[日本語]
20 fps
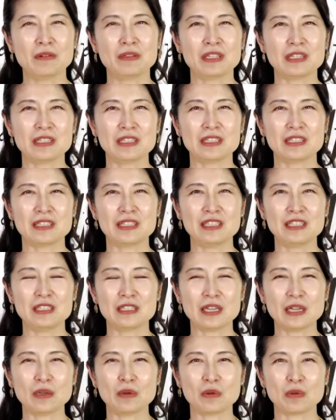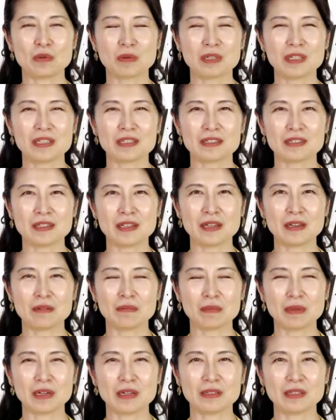私が小さい頃はですね、
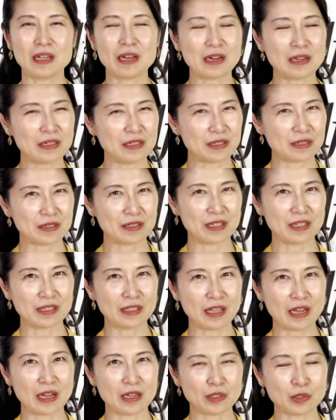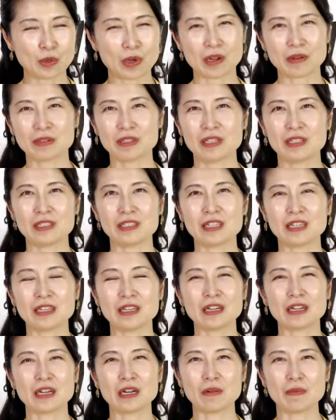まあ、奈良に住んでいた小学生時代
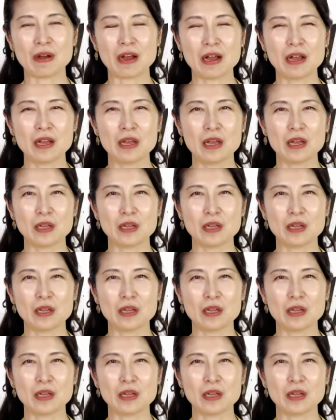なんかは